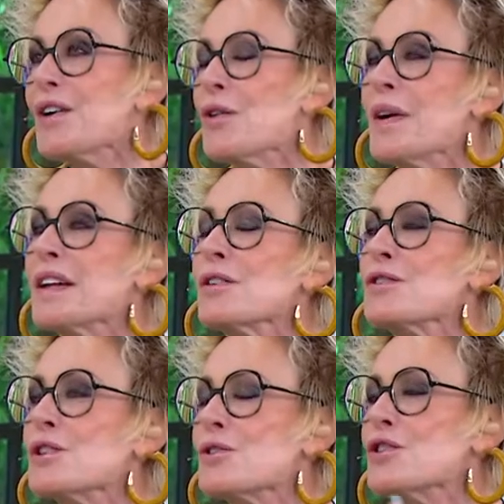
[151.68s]
Como é que é o
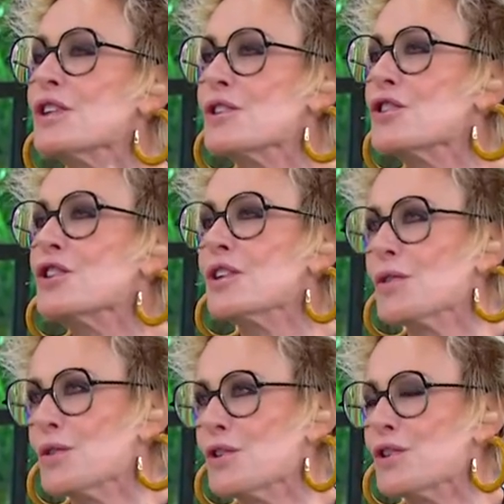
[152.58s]
seu dia a dia
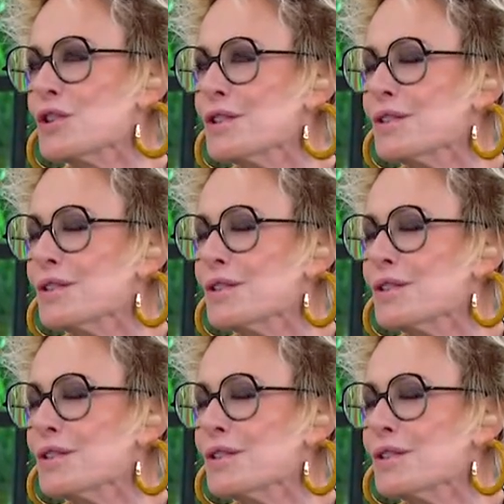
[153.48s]
hoje?